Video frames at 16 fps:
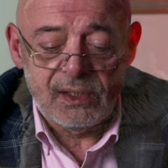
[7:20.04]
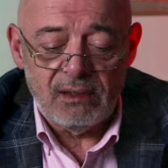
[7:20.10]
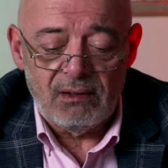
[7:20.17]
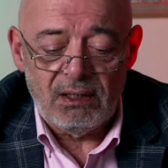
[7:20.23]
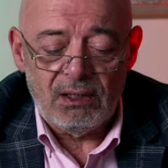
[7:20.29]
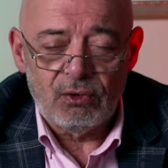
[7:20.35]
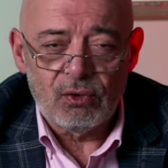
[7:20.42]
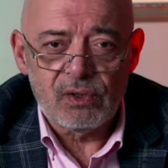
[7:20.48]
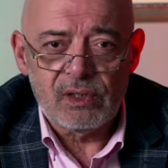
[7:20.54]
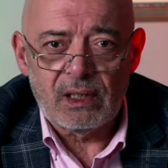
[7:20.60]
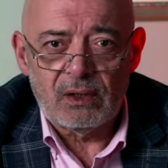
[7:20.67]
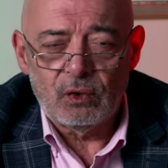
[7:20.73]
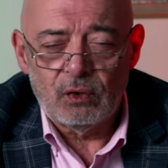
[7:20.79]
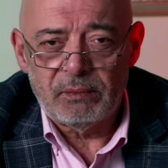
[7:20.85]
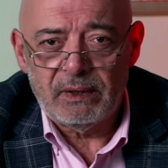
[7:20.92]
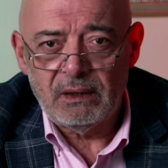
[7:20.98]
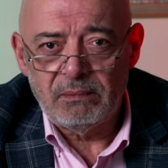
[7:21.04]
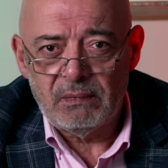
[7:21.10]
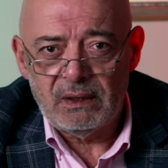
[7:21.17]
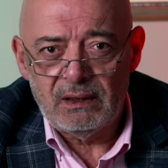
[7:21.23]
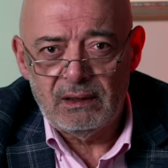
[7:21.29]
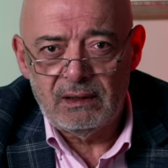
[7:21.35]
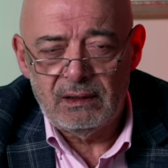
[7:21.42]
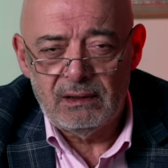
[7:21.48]
sevgili dostlar umarım
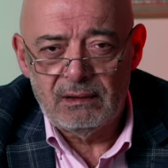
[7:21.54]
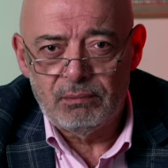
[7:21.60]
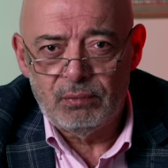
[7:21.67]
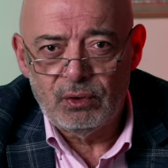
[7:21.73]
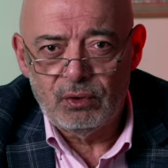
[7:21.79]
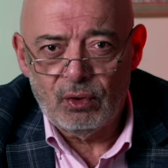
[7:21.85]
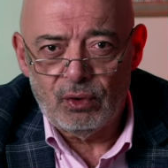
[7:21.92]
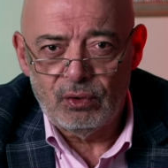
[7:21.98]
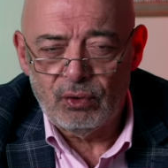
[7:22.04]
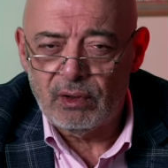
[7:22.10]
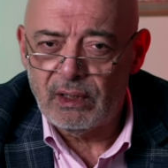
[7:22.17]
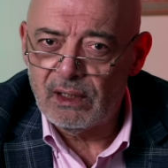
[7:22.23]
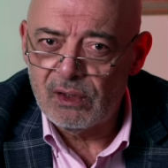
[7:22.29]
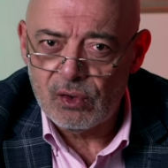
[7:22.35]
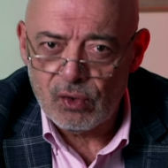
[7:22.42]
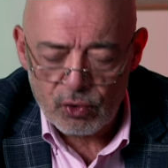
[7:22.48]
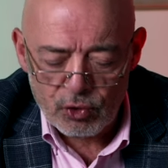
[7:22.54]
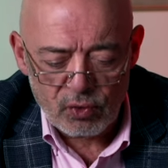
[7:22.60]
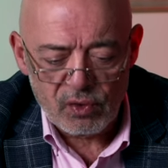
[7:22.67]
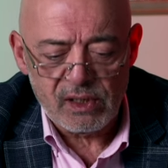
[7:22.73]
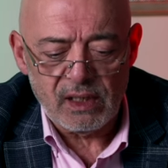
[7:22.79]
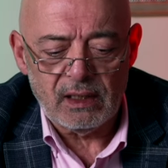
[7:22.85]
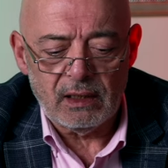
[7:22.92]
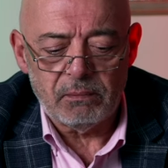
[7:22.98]
e, bu gördükleriniz
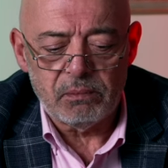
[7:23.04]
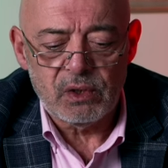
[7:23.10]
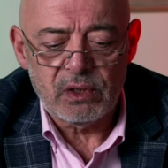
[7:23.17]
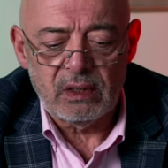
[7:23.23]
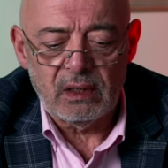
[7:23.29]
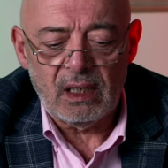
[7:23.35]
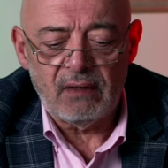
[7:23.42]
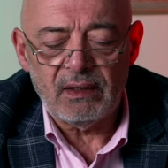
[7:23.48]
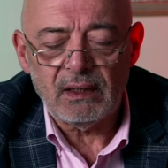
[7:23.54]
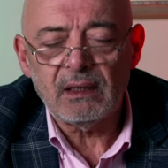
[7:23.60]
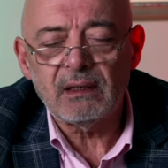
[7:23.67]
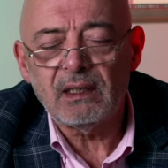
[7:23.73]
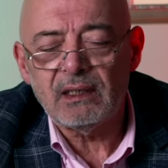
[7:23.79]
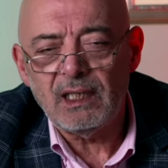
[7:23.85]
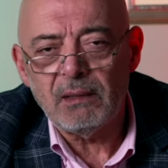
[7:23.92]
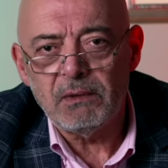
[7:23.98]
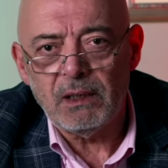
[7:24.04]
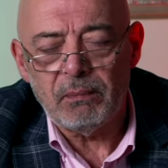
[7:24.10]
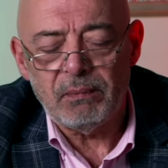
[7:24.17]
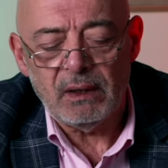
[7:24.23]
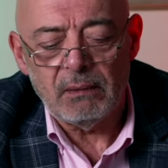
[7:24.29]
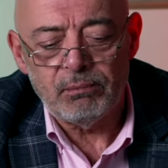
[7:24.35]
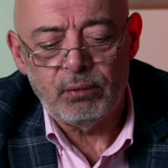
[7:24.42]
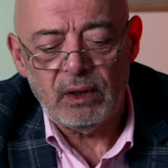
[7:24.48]
hoşunuza gitmiştir. Evet dediğim
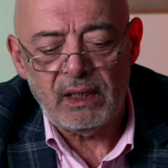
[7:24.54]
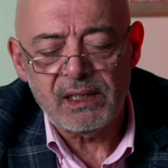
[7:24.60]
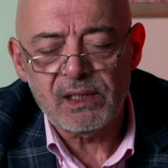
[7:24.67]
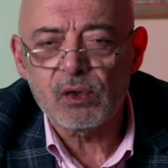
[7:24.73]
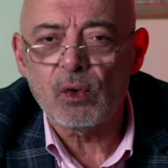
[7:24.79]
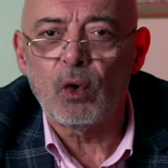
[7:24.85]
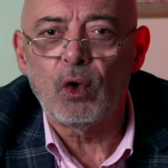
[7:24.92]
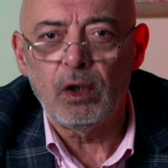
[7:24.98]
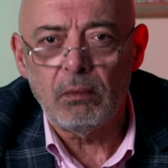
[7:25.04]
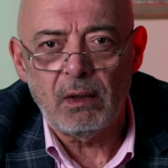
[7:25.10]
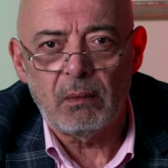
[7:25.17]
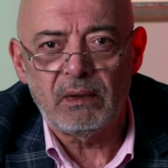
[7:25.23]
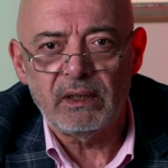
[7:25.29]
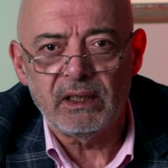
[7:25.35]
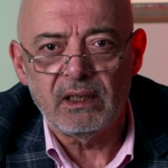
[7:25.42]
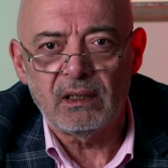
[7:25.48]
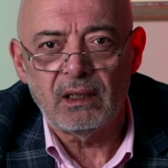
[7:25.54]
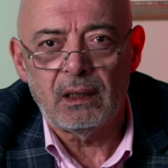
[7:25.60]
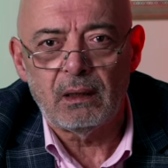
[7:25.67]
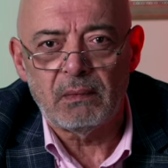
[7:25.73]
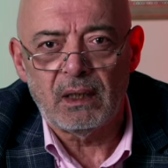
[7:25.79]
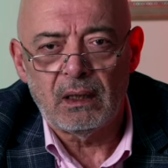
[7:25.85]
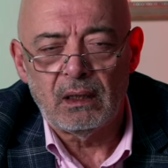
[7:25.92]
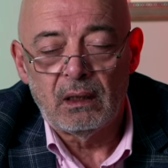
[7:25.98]
gibi bu lens olmamalıydı
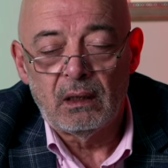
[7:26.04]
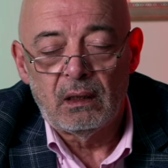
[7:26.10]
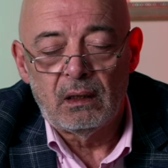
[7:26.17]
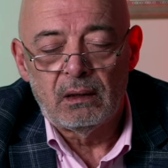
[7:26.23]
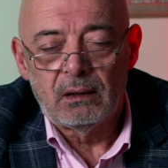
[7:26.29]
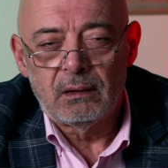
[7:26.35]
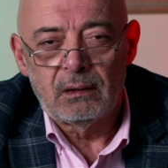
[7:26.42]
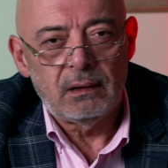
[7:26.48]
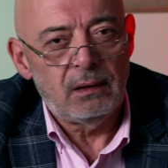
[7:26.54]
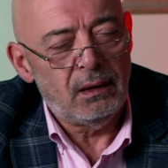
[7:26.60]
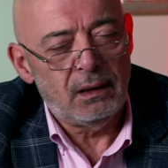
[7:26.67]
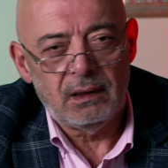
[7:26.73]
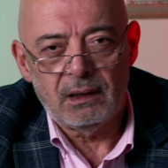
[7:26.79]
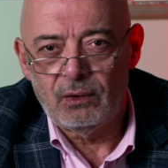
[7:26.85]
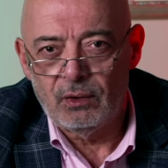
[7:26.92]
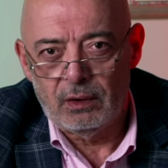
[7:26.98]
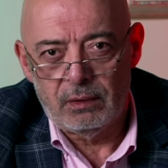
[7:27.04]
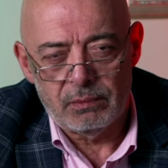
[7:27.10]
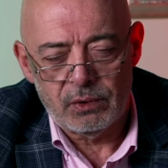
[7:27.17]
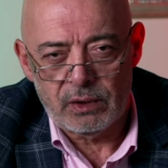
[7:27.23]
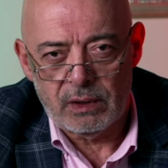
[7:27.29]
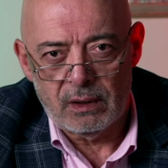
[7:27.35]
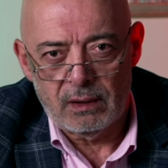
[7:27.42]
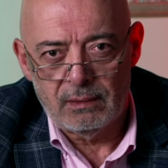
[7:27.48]
ama iyi ki de
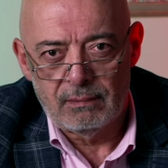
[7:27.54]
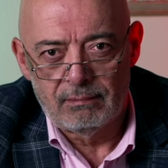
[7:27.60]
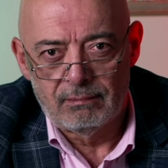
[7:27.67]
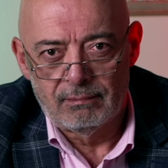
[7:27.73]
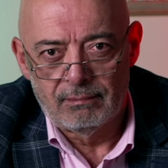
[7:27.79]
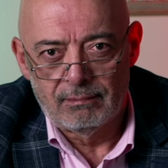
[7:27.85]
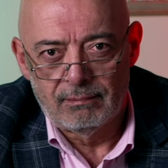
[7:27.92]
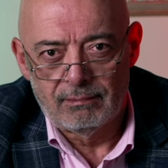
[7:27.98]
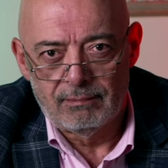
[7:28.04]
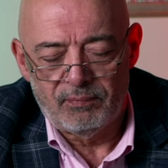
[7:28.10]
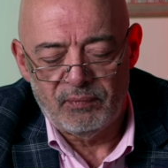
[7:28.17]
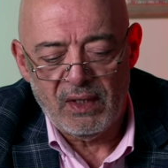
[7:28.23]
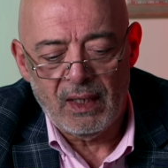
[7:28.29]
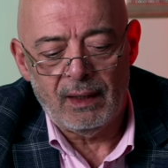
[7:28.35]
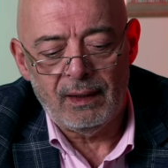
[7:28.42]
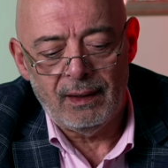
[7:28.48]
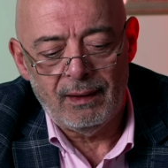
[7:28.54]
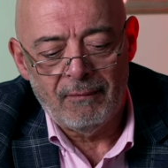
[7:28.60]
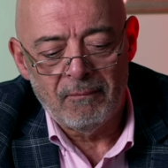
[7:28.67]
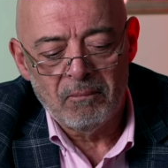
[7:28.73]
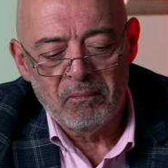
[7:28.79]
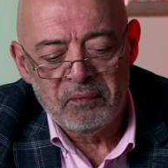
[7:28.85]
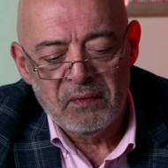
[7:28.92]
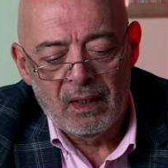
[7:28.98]
olmuş ya. Yani
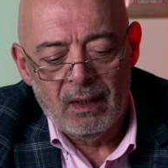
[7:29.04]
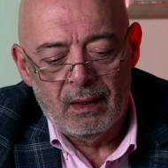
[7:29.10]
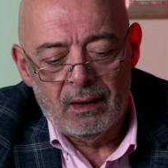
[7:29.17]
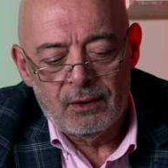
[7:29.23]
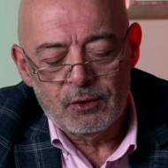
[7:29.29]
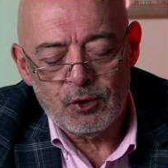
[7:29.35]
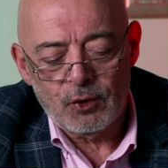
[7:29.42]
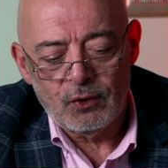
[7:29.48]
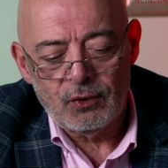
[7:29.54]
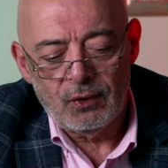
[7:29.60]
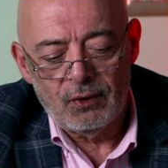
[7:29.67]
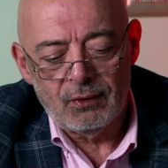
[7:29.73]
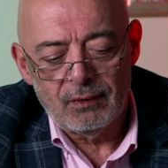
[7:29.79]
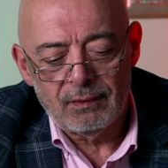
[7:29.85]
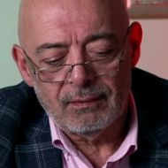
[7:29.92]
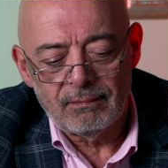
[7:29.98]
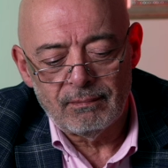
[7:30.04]
çünkü